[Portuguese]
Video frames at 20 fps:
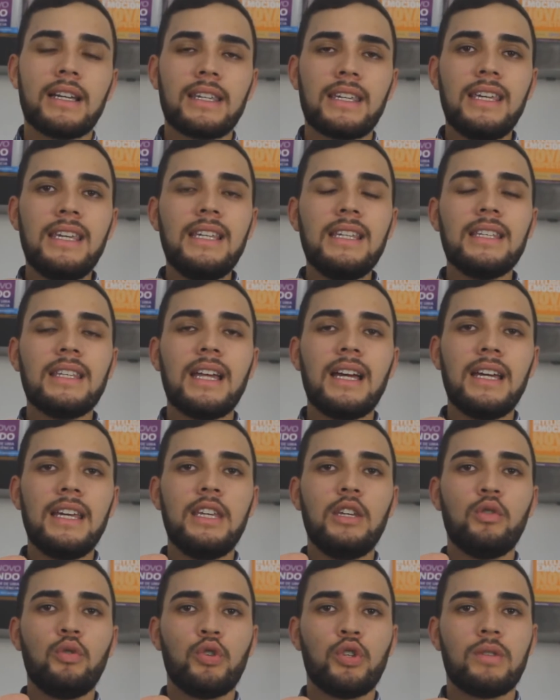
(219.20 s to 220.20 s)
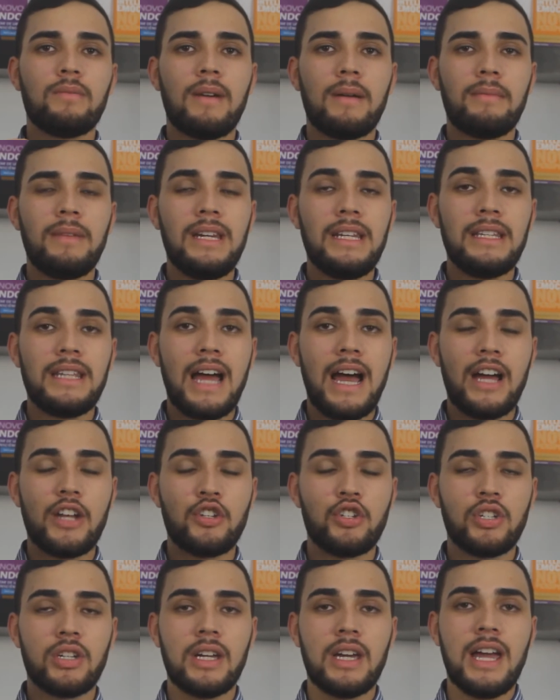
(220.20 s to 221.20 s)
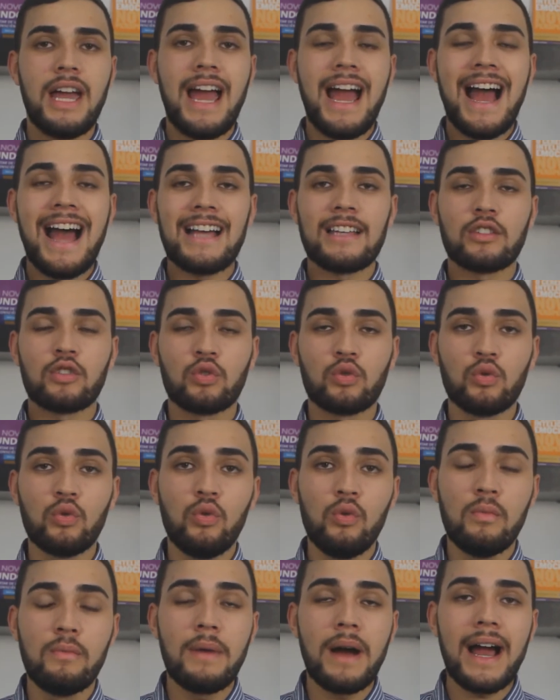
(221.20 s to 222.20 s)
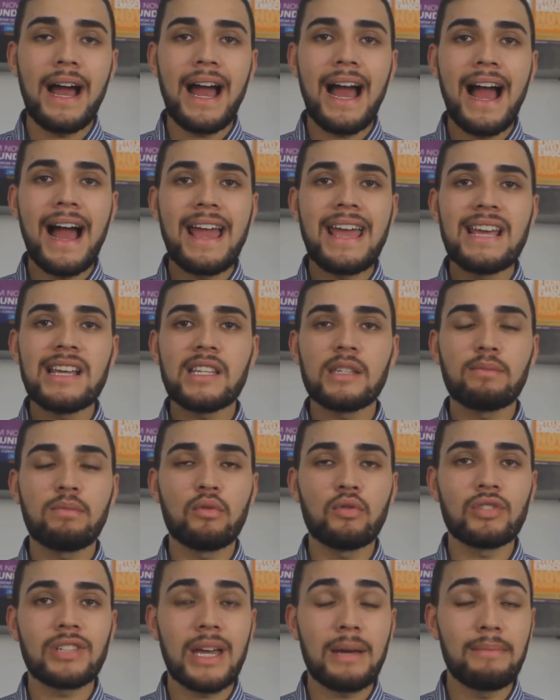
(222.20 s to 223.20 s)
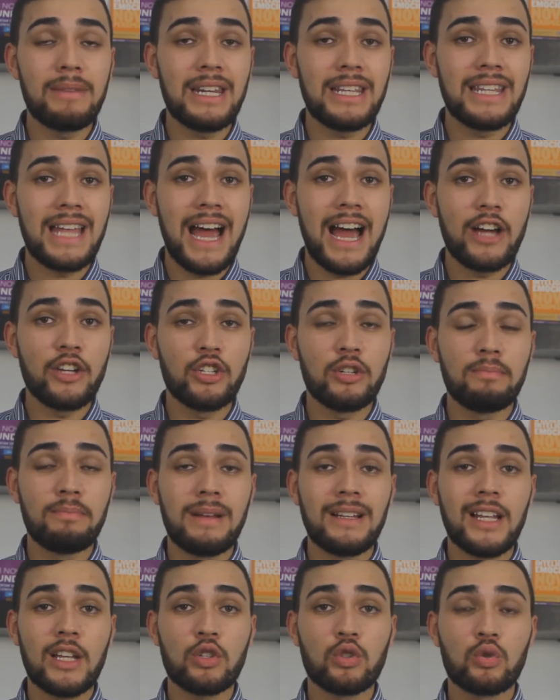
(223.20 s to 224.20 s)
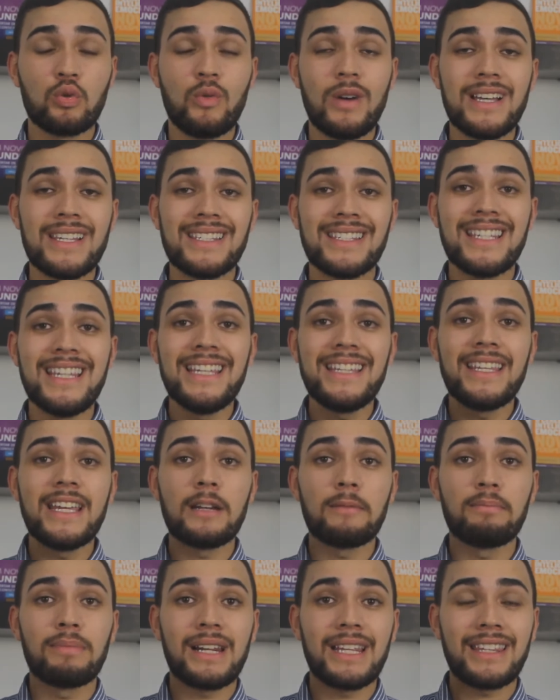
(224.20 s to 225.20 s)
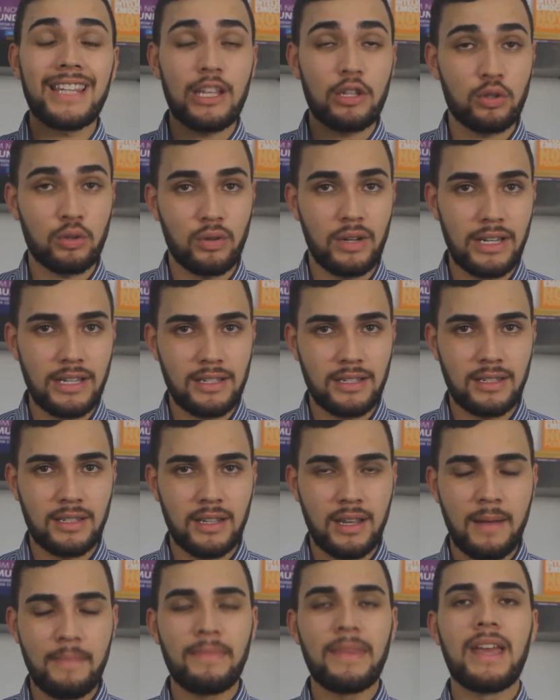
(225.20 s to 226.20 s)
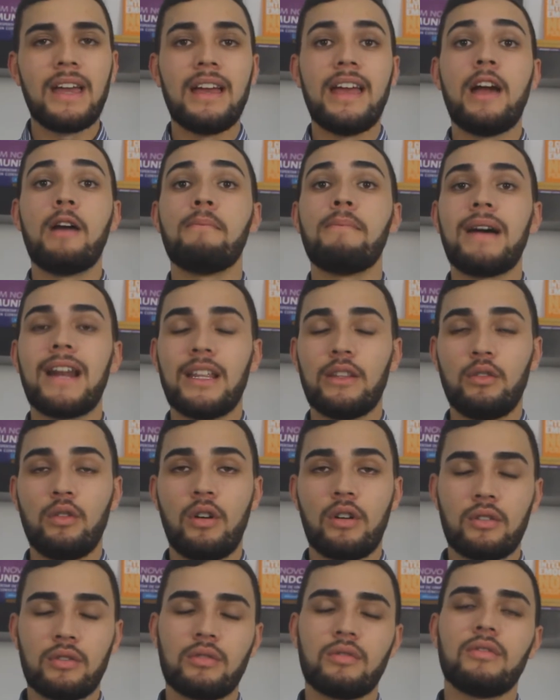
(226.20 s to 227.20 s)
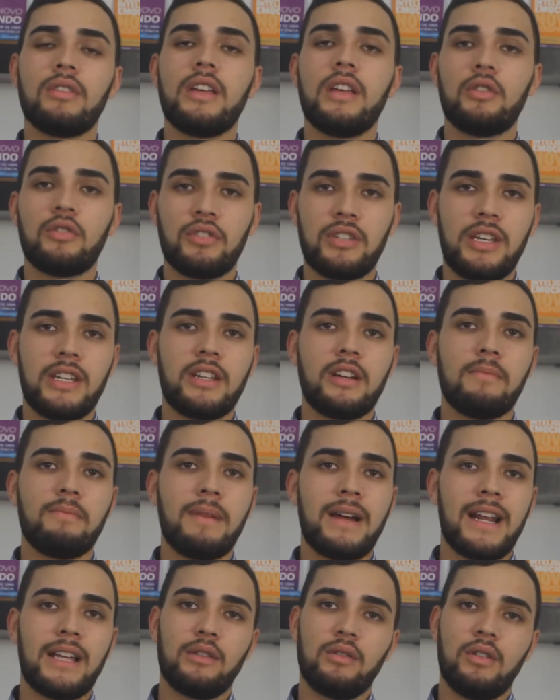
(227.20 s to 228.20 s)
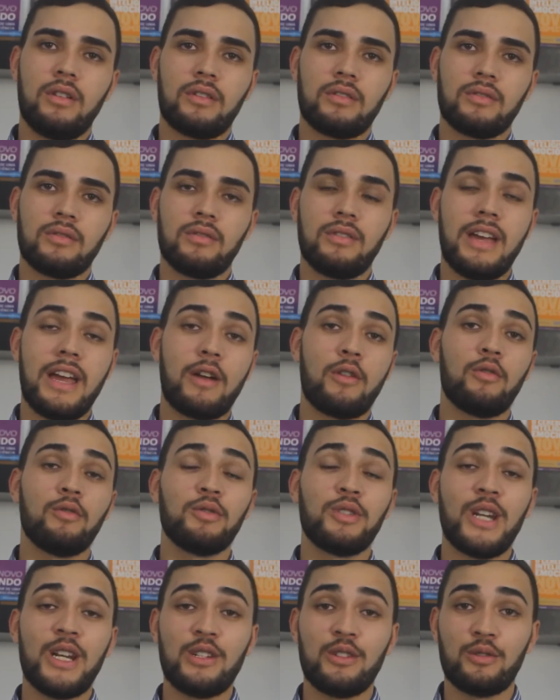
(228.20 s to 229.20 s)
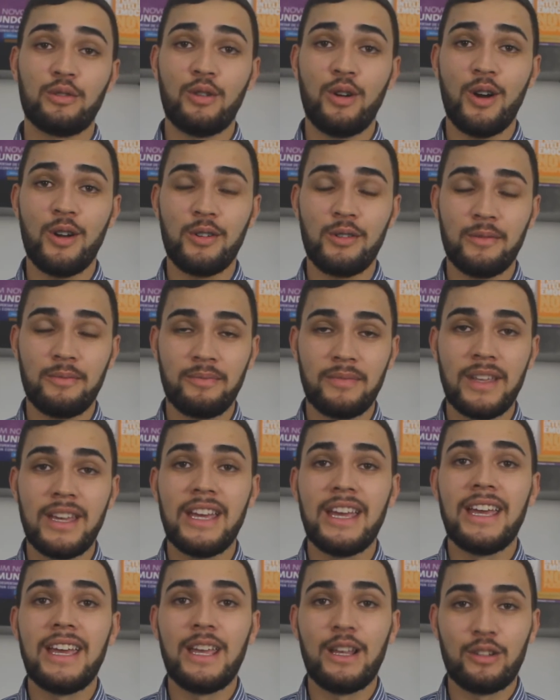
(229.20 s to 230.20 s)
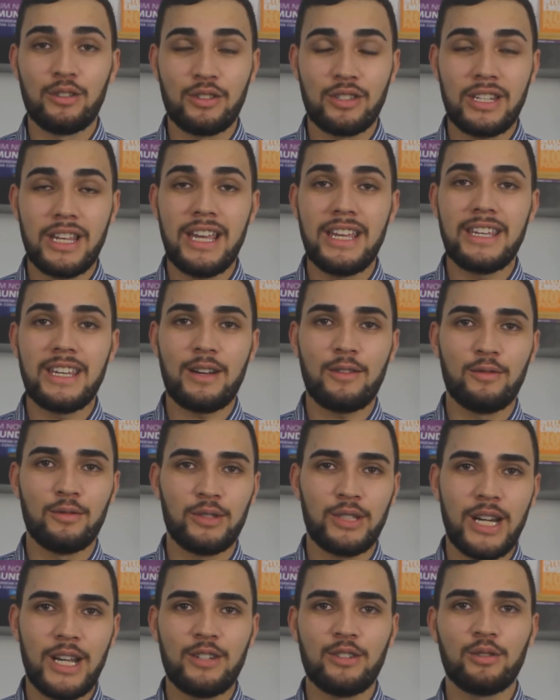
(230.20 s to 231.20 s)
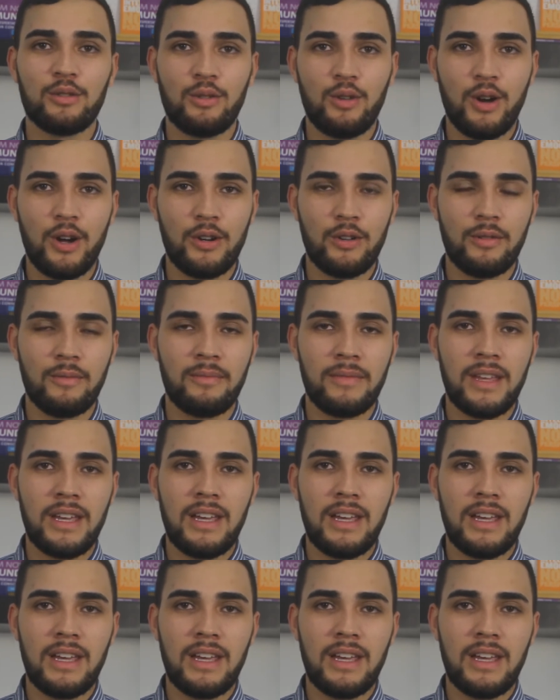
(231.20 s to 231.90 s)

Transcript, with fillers: Quinta e última habilidade, assuma a responsabilidade pelas suas interpretações. É um paradoxo, eu sei que é um paradoxo. É contraditório, eu sei que é contraditório.